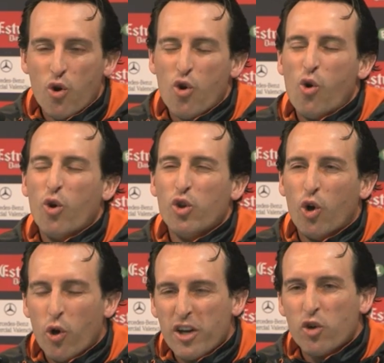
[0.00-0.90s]
con
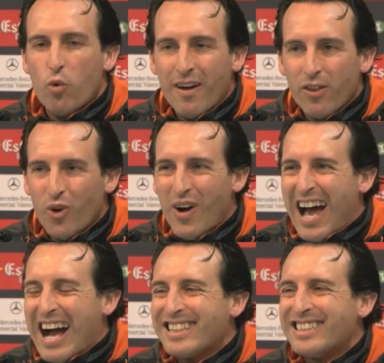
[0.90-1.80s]
dolores jugando
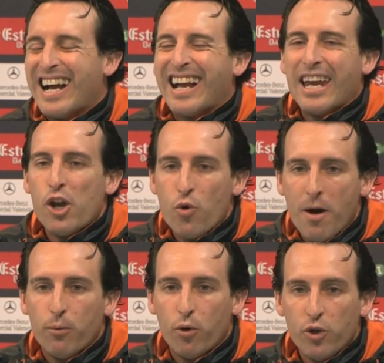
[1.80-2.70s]
hasta que no
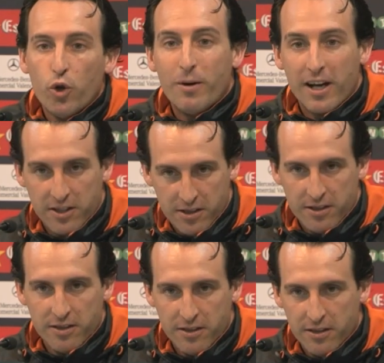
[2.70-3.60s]
ha podido más,
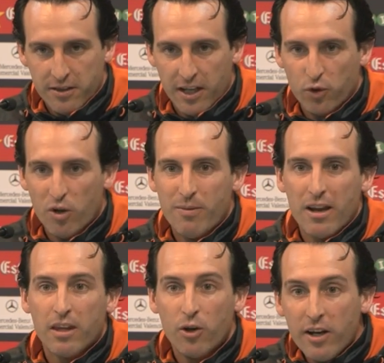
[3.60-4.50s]
tanto en
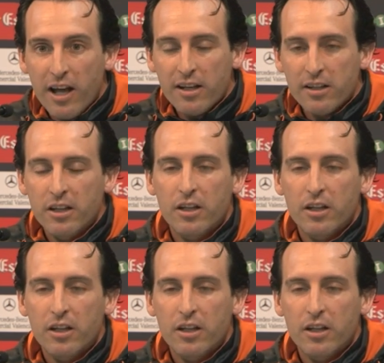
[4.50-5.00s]
Barcelona